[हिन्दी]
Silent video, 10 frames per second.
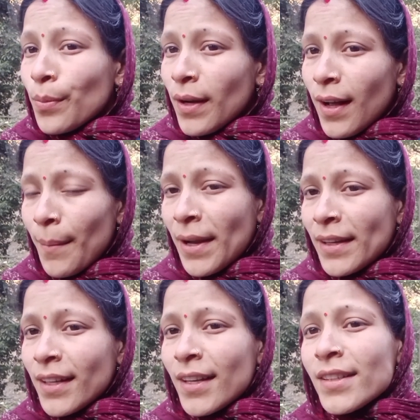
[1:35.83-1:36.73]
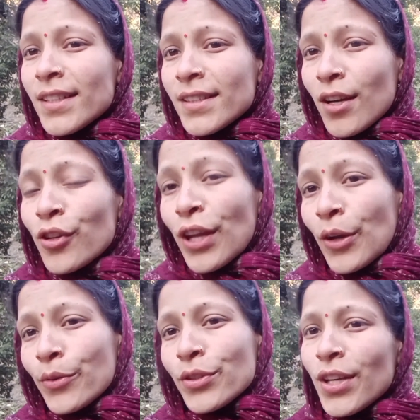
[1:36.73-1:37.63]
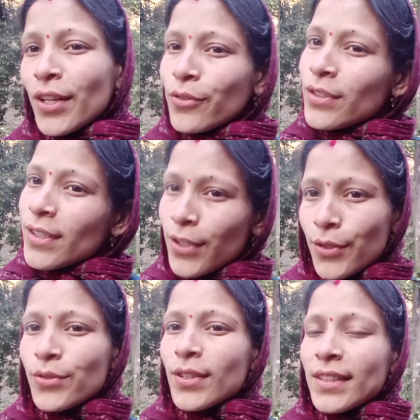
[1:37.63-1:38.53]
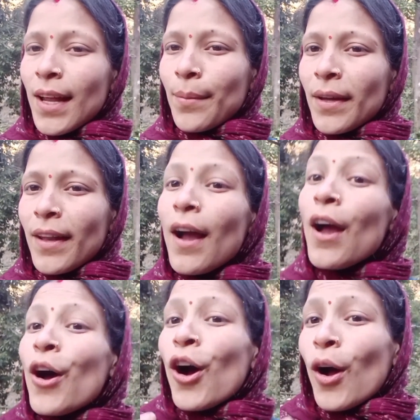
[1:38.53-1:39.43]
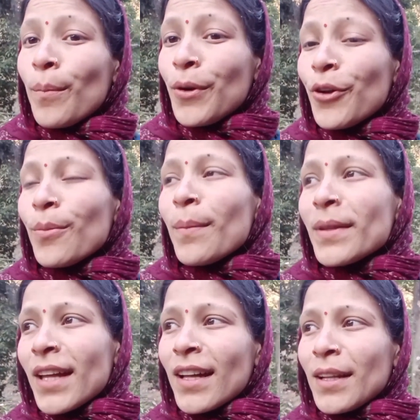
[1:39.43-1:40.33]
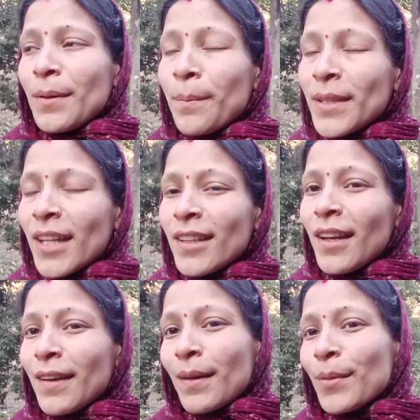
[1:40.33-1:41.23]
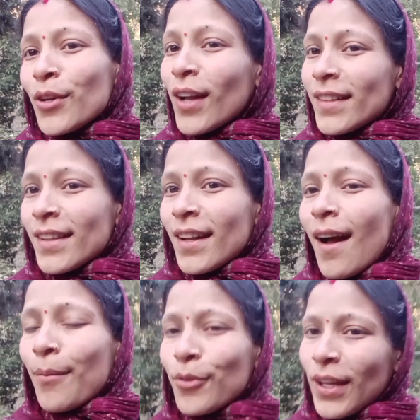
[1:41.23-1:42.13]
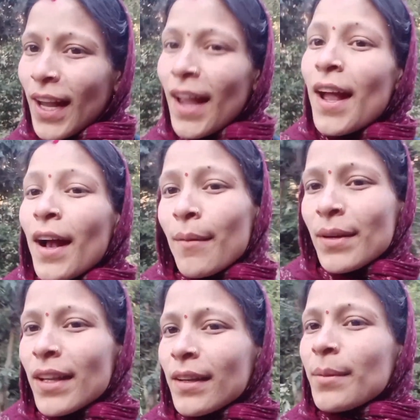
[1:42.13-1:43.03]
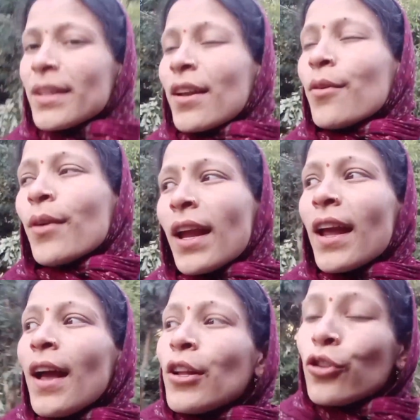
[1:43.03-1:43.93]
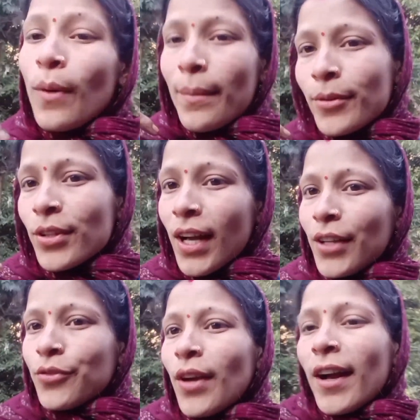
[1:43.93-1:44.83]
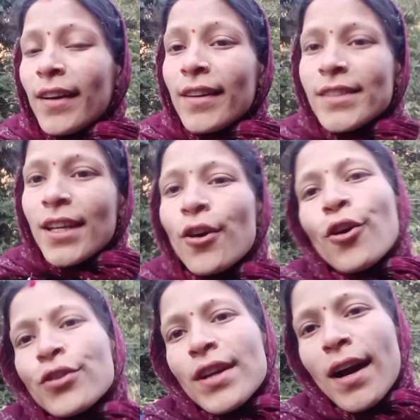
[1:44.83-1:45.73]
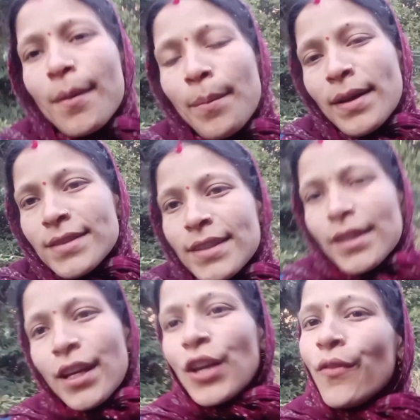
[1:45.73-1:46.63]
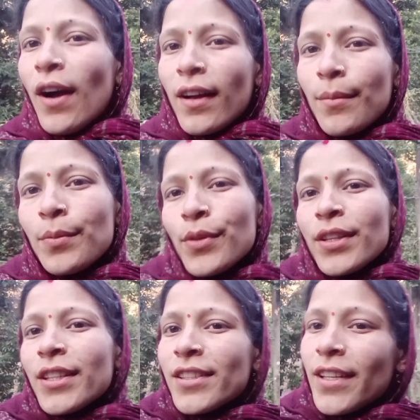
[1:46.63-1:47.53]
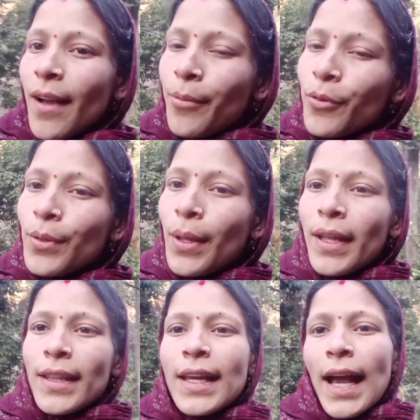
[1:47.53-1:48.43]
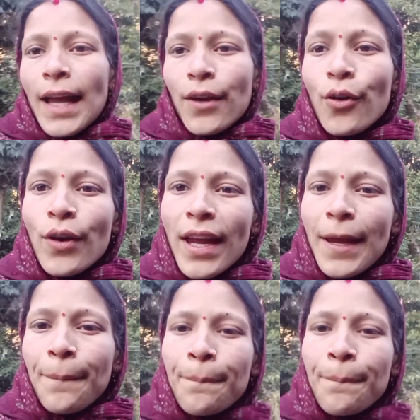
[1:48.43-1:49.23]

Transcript: कमेंट करना और नए हो तो चैनल को ज़रूर सब्सक्राइब करना और वीडियो में बता बताते रहना कि वीडियो कैसा लगा आपको ठीक है कमेंट करके बताना ओके तो मैं आपको दिखाती हूँ यहाँ का नज़ारा और जहाँ हम बास जाएंगे वहाँ का भी पूरा दिनचर्या आपको दिखाएंगे ओके